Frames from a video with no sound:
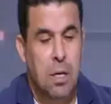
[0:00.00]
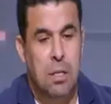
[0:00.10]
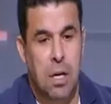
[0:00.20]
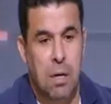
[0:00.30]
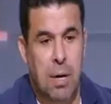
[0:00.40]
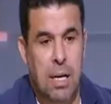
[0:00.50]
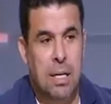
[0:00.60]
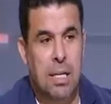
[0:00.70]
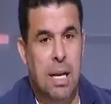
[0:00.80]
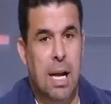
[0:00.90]
طيب هل
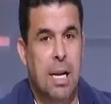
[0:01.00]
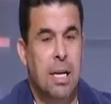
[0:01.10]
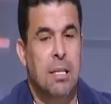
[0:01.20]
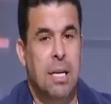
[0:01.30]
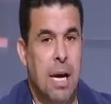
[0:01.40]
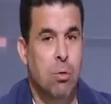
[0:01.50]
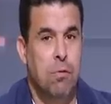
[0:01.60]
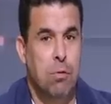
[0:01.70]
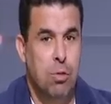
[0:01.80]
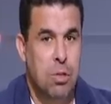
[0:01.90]
النادي الاهلي هيقدر يحول
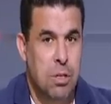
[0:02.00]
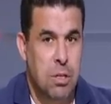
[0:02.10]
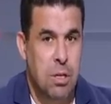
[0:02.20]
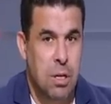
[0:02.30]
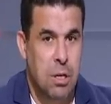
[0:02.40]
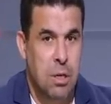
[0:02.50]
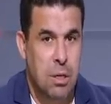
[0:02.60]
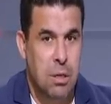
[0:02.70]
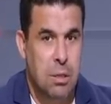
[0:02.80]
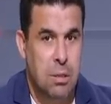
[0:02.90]
فلوس لرضا